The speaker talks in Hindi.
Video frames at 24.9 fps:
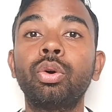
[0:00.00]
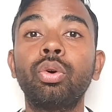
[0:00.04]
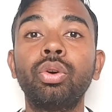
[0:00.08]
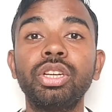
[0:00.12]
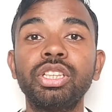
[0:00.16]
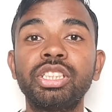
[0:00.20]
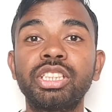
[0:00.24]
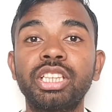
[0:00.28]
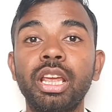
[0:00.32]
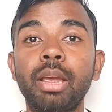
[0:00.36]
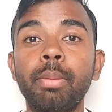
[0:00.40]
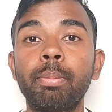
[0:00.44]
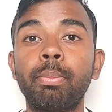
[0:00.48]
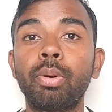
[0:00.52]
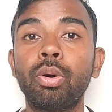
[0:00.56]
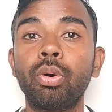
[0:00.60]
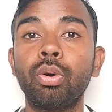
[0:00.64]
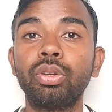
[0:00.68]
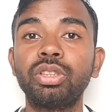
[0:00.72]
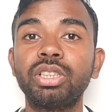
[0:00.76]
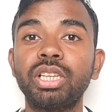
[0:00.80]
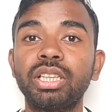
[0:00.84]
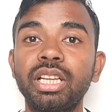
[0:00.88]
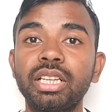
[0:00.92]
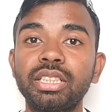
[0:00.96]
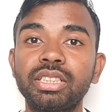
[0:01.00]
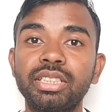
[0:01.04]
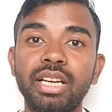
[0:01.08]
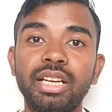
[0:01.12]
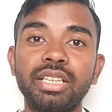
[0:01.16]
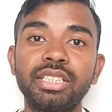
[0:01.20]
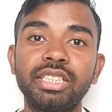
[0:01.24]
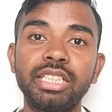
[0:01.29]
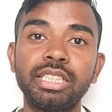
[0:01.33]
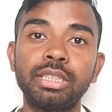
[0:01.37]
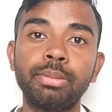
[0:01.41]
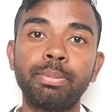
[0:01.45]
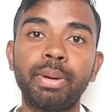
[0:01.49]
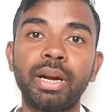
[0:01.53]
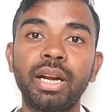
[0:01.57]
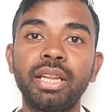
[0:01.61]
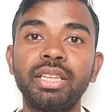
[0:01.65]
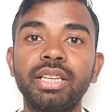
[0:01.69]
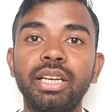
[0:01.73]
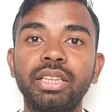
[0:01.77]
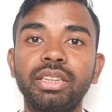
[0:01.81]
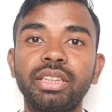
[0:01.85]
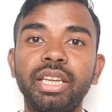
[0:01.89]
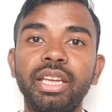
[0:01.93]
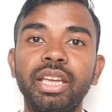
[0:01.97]
तो इसके बहुत ज़्यादा चांसेस
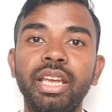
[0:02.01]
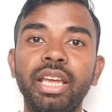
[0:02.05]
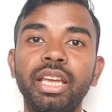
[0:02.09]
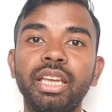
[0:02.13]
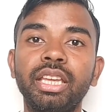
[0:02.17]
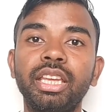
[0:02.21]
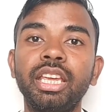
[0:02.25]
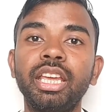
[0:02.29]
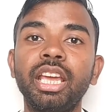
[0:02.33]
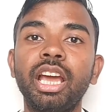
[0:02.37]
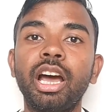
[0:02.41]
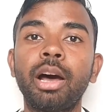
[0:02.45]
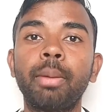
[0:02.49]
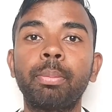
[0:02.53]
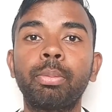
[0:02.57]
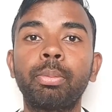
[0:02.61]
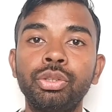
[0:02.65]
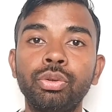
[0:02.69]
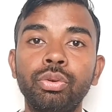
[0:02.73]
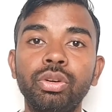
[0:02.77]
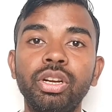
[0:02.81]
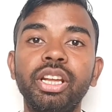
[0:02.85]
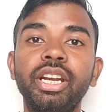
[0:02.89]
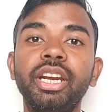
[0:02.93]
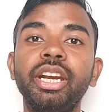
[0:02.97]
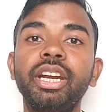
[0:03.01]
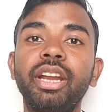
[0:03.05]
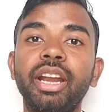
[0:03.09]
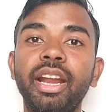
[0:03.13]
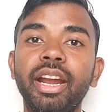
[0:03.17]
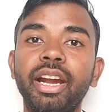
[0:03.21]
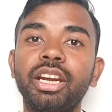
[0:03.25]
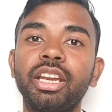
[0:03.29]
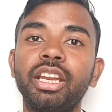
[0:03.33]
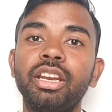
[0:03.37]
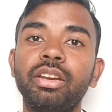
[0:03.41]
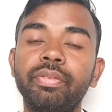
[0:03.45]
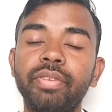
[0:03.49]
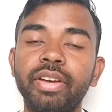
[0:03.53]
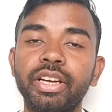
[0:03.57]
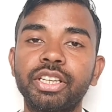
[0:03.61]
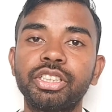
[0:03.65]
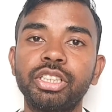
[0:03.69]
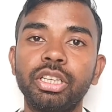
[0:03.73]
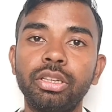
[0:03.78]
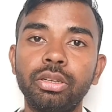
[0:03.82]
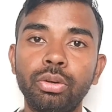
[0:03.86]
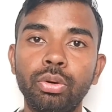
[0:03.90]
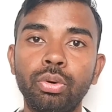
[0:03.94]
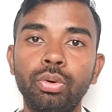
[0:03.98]
बढ़ जाते हैं कि आप यूनरी ट्रैक्ट
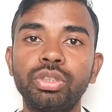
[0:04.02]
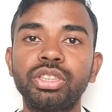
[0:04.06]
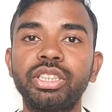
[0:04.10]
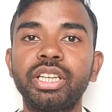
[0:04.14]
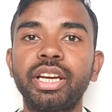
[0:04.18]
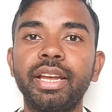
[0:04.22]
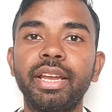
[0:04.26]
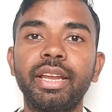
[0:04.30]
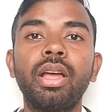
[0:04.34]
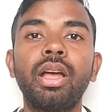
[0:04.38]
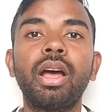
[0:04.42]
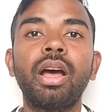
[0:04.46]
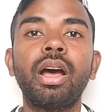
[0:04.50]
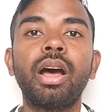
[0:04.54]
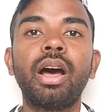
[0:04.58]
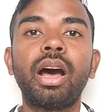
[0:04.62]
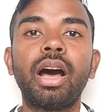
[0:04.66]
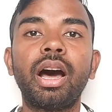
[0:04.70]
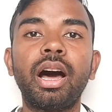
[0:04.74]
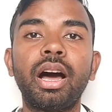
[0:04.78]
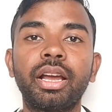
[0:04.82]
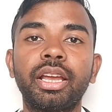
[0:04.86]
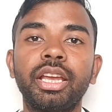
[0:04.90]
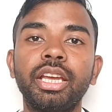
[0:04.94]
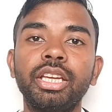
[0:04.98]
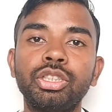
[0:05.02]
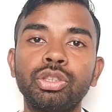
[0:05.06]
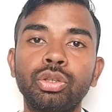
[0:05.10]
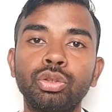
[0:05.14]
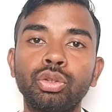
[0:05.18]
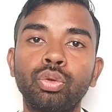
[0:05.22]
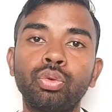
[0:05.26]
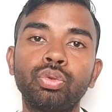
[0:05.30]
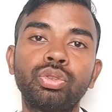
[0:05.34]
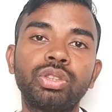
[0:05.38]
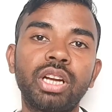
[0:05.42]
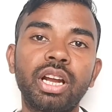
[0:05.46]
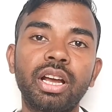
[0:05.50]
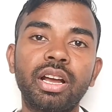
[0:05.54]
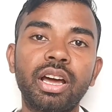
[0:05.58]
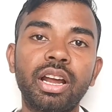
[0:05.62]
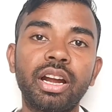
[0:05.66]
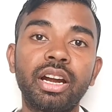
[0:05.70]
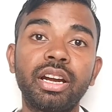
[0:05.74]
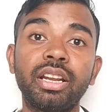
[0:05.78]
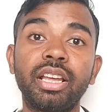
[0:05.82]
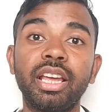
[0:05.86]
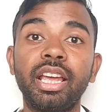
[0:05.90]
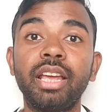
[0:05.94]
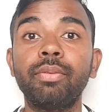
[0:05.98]
इन्फेक्शन हो जाए आगे जो दूसरा
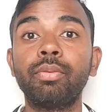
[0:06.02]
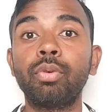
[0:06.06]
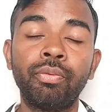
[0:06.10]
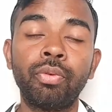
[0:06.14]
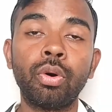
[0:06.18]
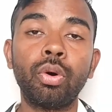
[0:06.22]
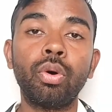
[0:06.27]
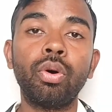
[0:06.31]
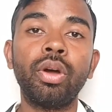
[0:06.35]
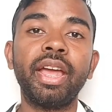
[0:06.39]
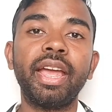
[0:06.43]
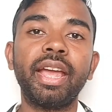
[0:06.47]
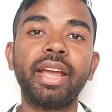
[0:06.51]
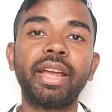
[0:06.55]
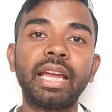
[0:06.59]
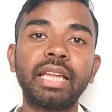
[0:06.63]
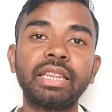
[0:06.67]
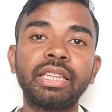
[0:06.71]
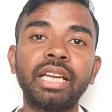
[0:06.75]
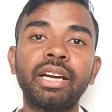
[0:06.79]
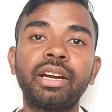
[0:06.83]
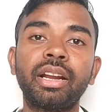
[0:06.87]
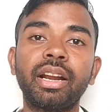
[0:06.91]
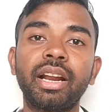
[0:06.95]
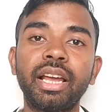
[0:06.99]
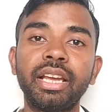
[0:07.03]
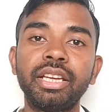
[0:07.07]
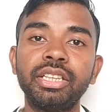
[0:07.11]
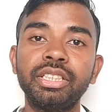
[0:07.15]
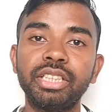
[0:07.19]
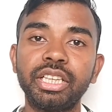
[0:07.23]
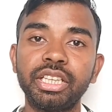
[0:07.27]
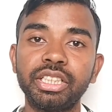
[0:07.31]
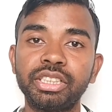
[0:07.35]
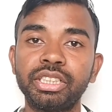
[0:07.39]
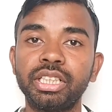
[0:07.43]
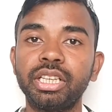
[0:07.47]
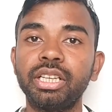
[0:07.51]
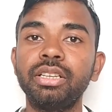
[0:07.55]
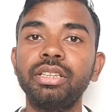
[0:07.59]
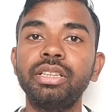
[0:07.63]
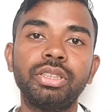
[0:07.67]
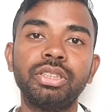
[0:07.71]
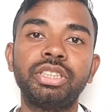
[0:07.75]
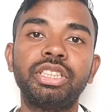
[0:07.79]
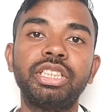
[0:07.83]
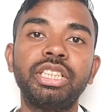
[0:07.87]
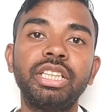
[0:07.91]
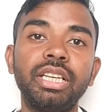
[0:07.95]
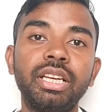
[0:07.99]
कारण है वो, वो है कैथेटराइजेशन
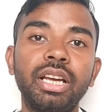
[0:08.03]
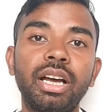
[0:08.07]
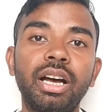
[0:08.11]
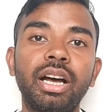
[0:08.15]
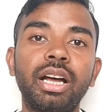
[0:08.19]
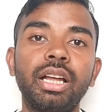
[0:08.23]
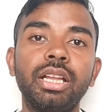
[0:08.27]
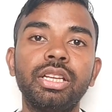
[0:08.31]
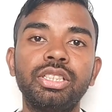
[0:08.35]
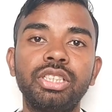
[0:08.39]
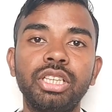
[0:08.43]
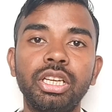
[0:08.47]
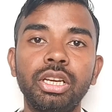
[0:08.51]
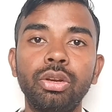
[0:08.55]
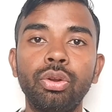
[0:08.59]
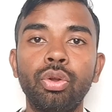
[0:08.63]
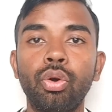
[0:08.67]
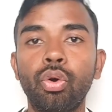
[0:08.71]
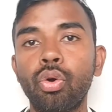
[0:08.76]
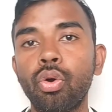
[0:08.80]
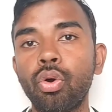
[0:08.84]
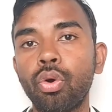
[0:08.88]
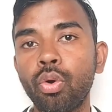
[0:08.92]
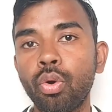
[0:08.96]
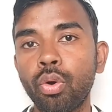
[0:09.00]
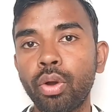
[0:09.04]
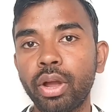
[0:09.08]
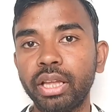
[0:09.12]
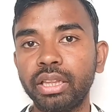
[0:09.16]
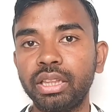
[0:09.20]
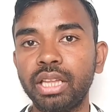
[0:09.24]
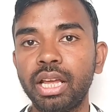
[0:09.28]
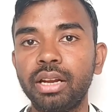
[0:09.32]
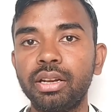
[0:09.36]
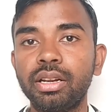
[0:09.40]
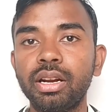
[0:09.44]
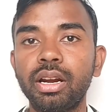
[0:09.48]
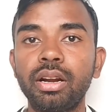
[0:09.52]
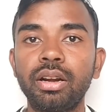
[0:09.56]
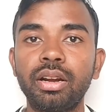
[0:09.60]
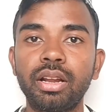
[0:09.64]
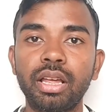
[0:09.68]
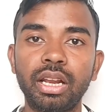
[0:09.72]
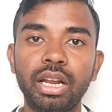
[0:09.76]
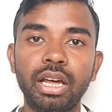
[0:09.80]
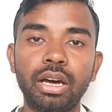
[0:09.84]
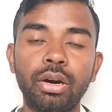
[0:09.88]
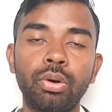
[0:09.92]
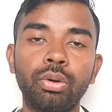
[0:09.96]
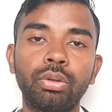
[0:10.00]
जी हाँ जिन लोगों को कैथेटर
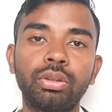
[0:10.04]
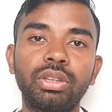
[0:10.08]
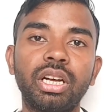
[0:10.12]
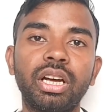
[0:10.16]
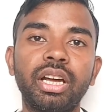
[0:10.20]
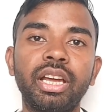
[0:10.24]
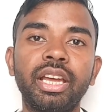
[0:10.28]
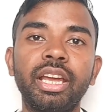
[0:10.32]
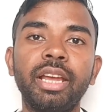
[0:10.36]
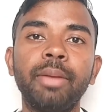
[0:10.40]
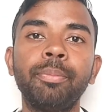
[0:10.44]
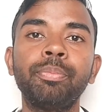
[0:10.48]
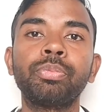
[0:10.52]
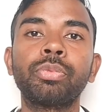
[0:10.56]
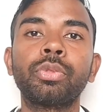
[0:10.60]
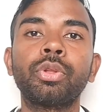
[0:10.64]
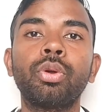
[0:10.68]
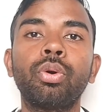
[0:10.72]
डला होता है